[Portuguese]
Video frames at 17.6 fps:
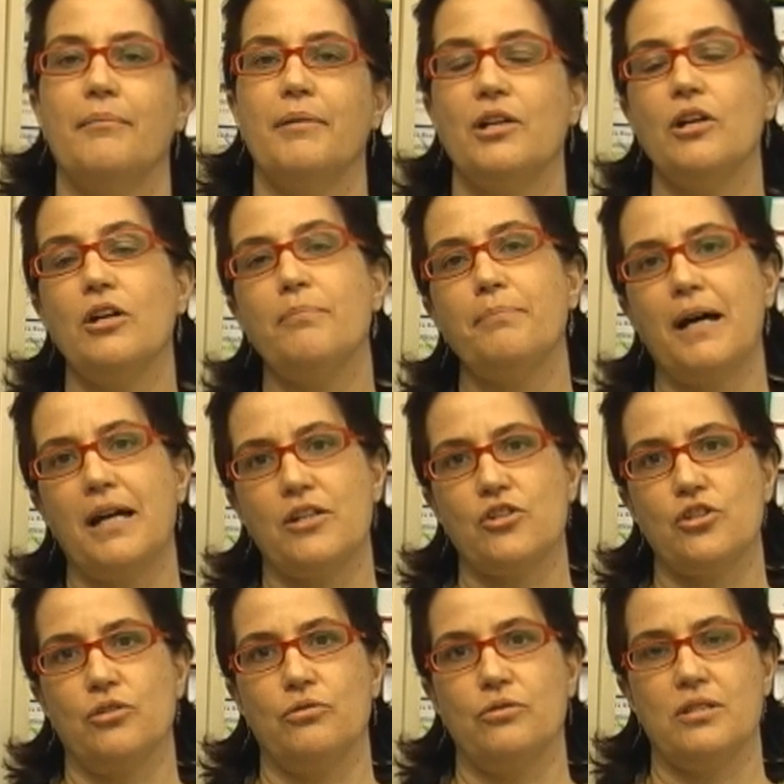a maior
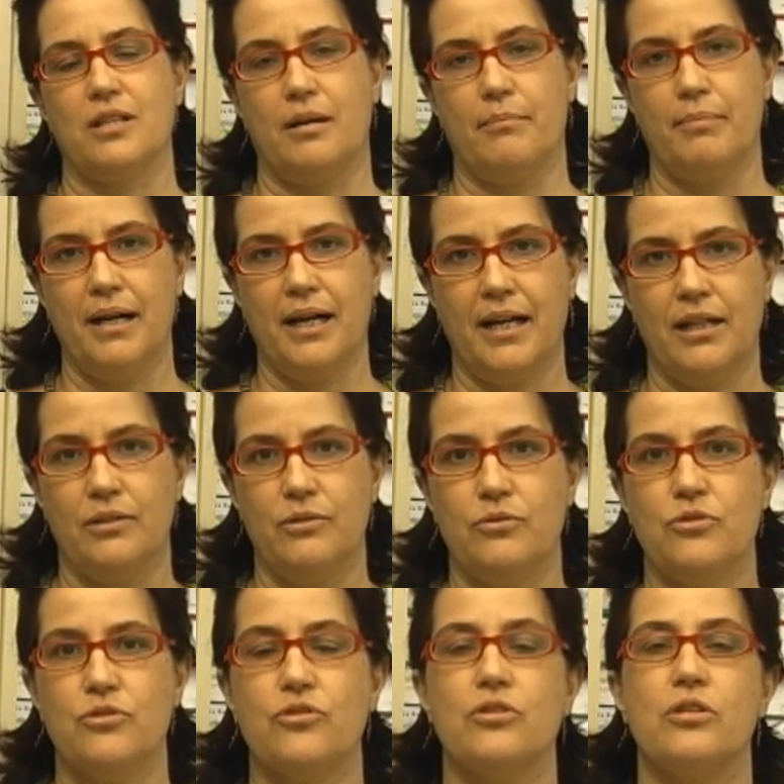parte dos
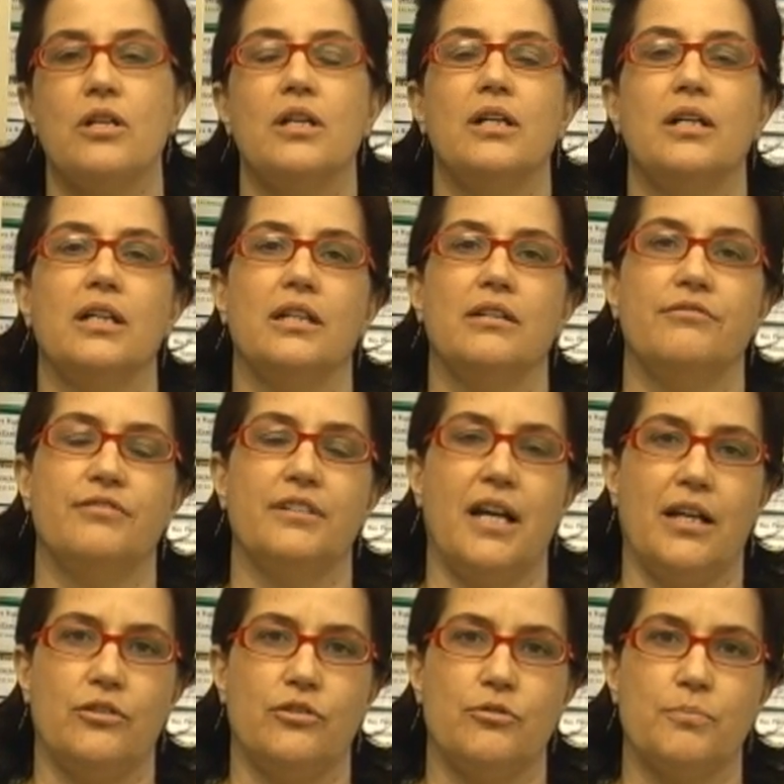trabalhos
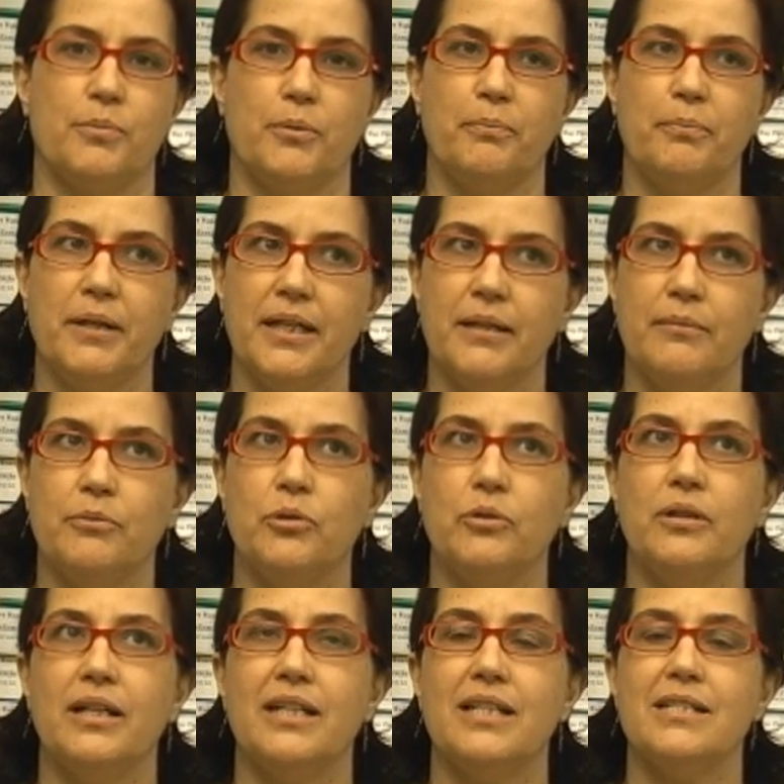enviados para o
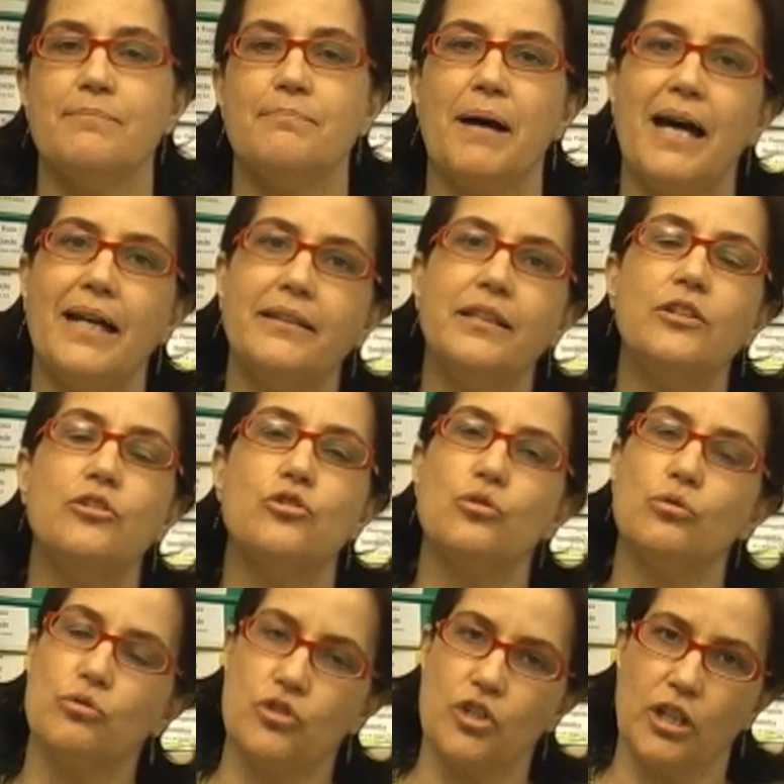prêmio, eles partem
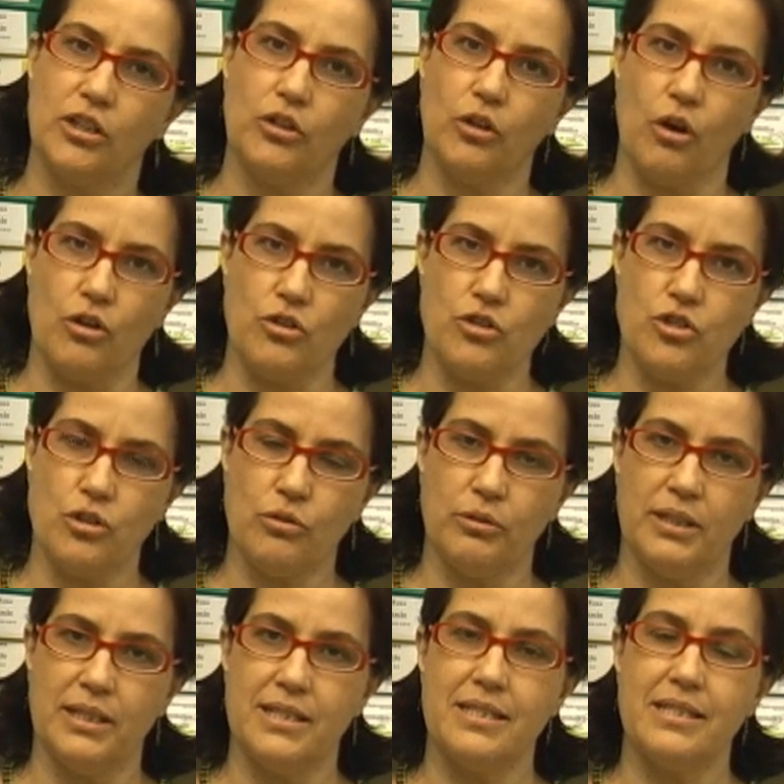de um
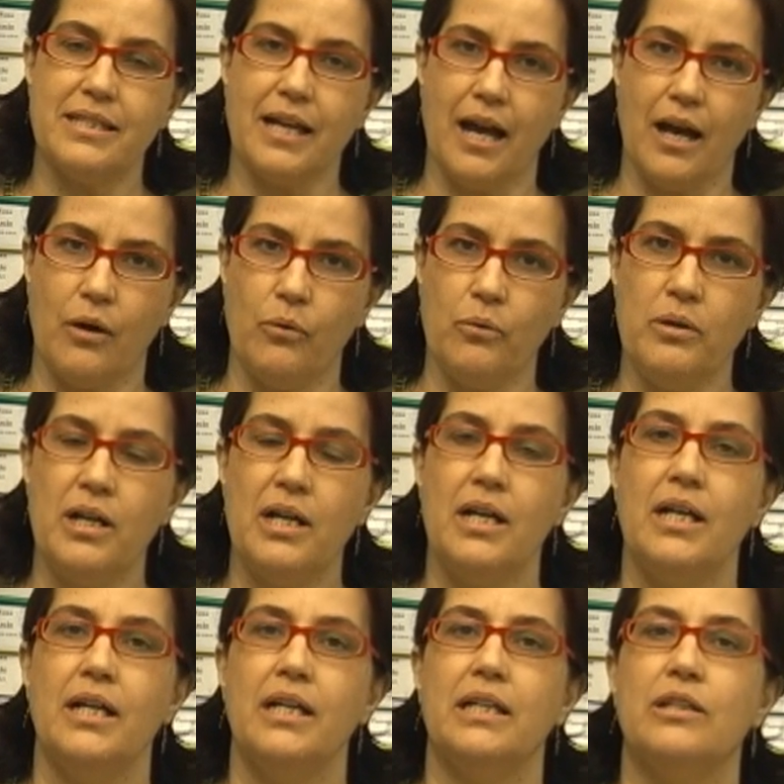diagnóstico inicial
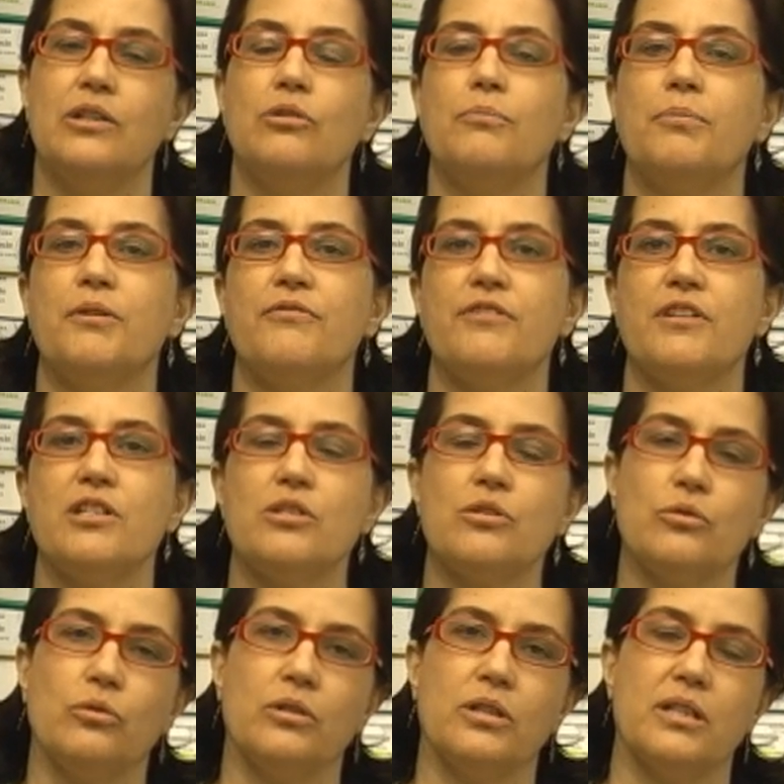em que o
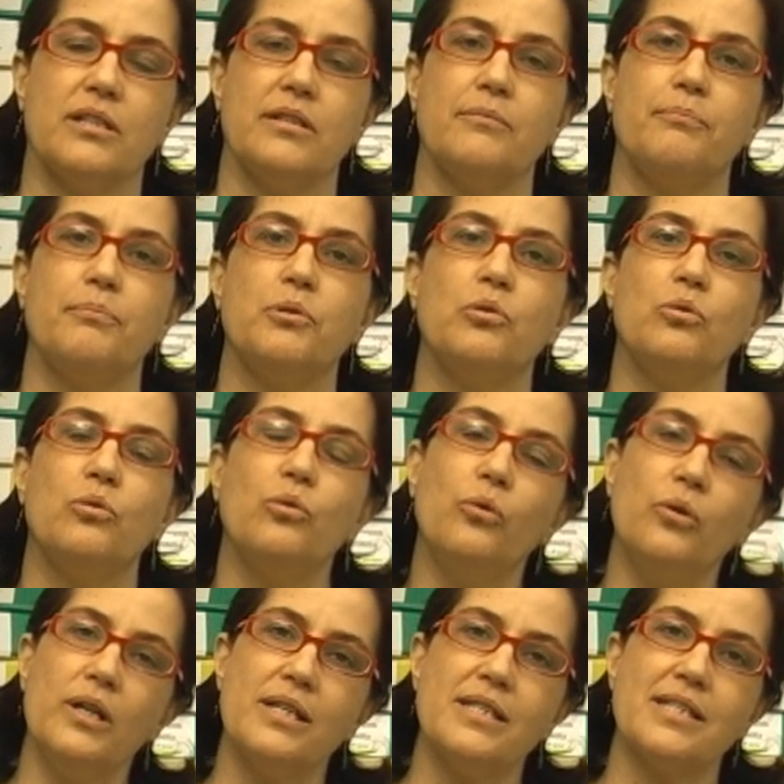professor
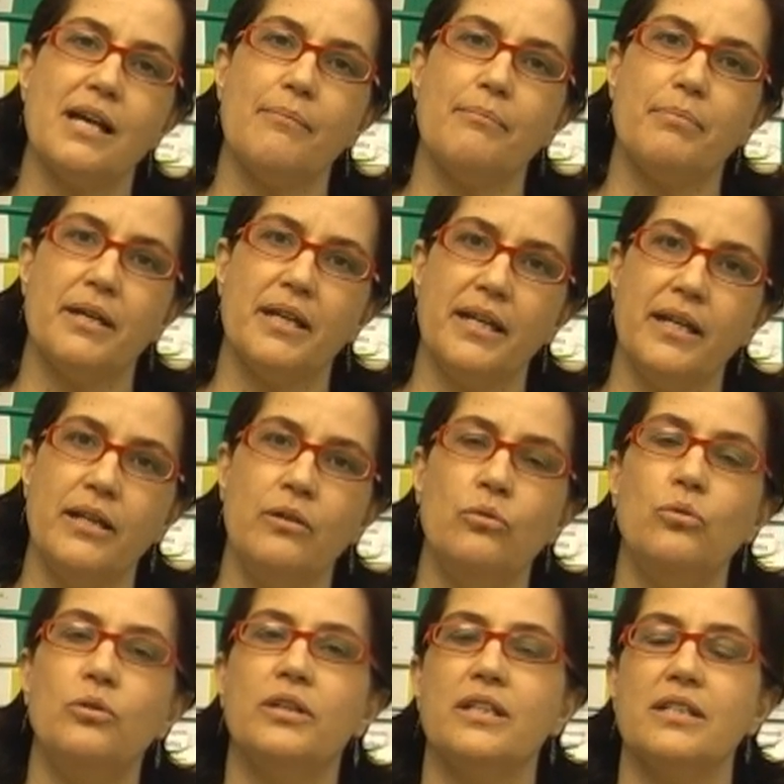procura saber
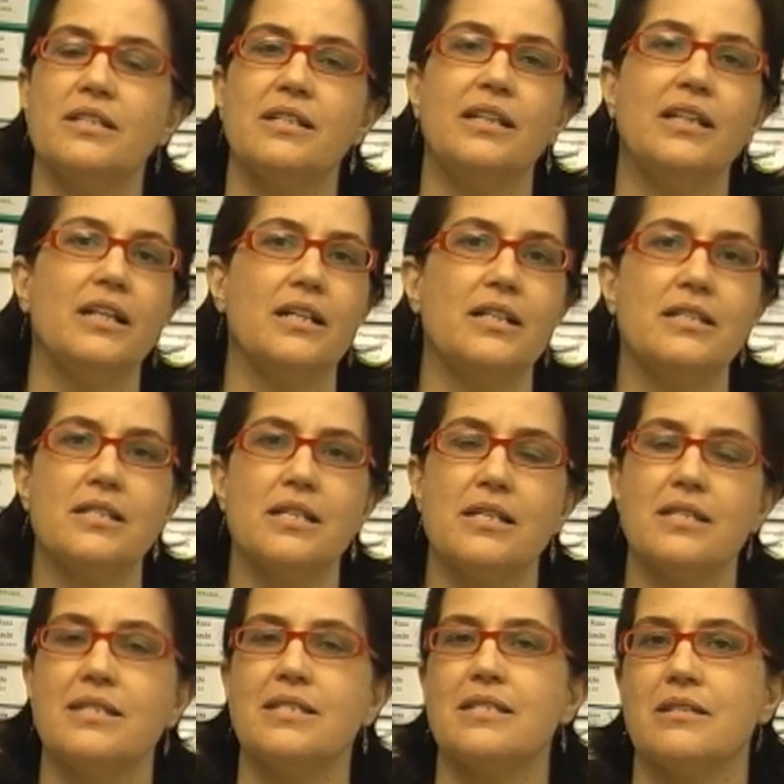o que as
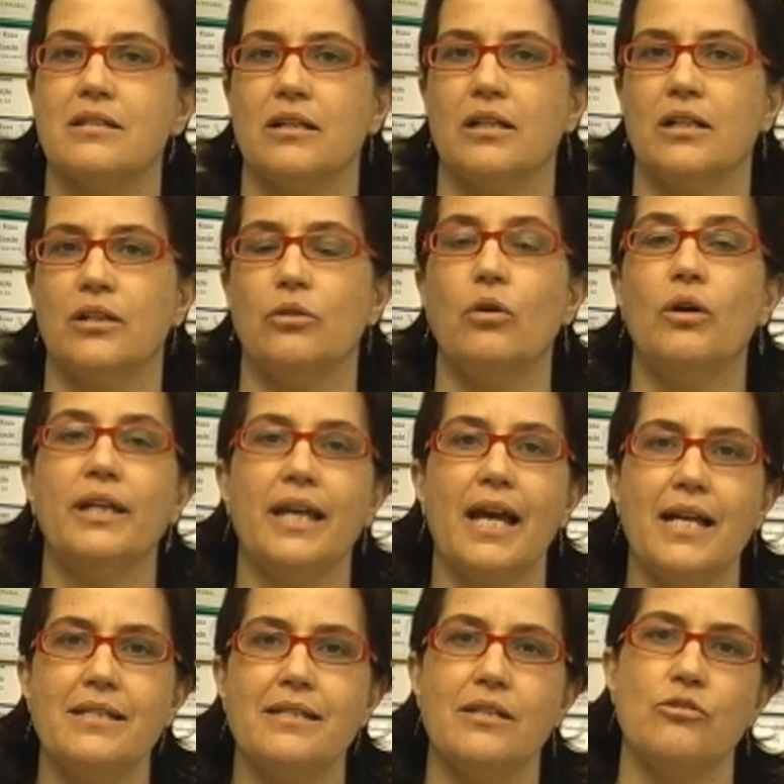crianças uh,
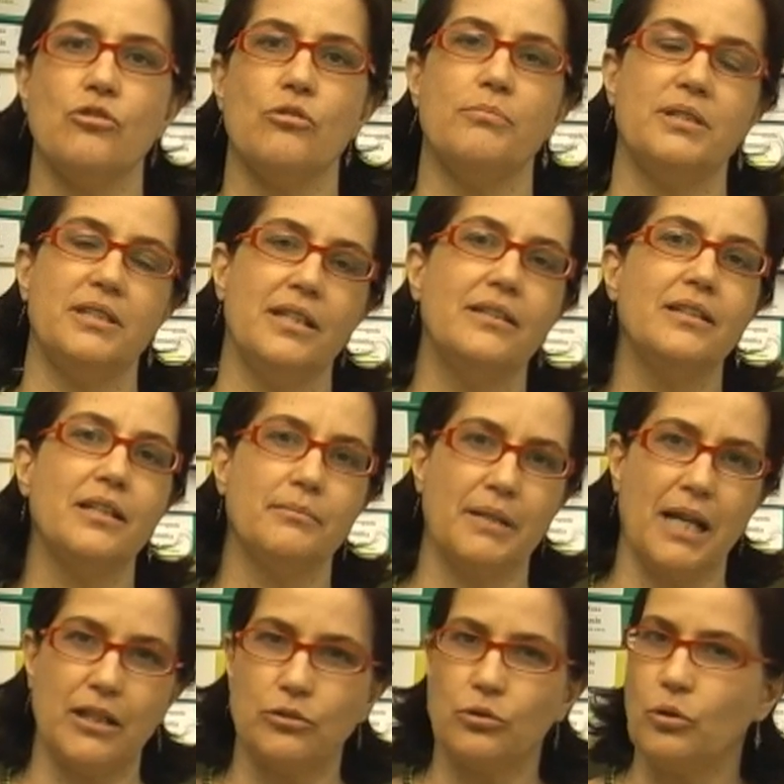conhecem sobre
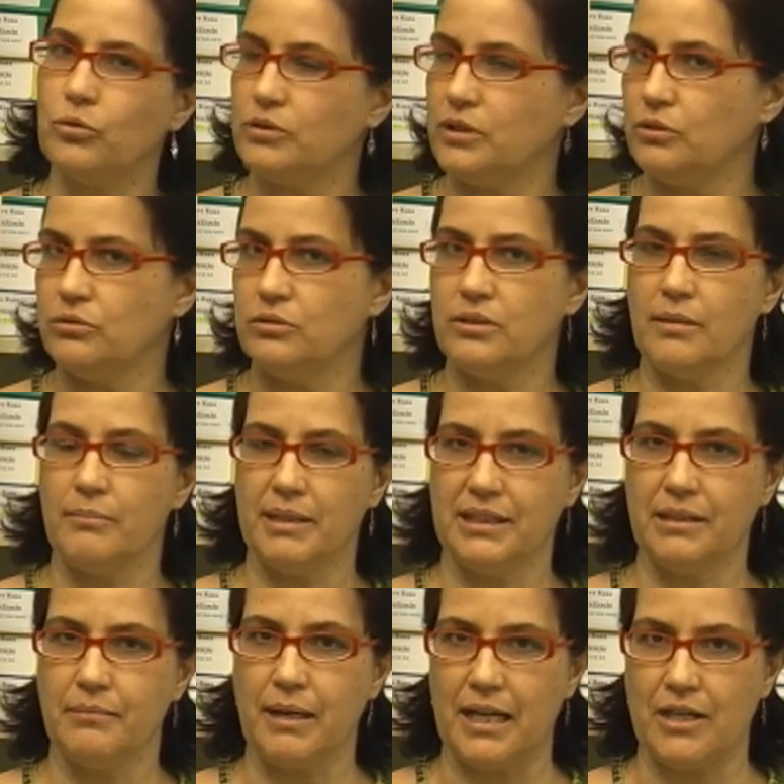determinado conteúdo da
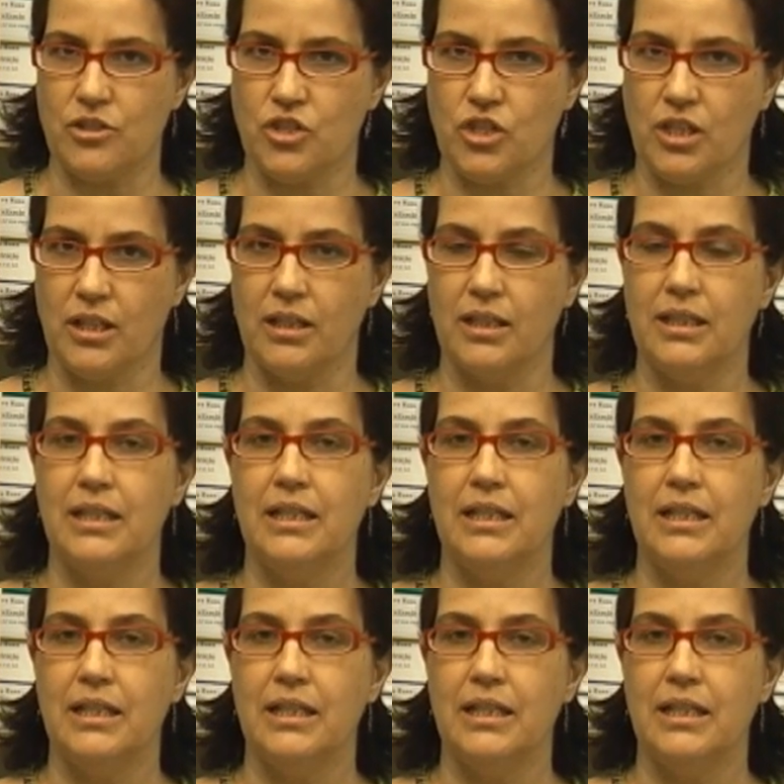matemática.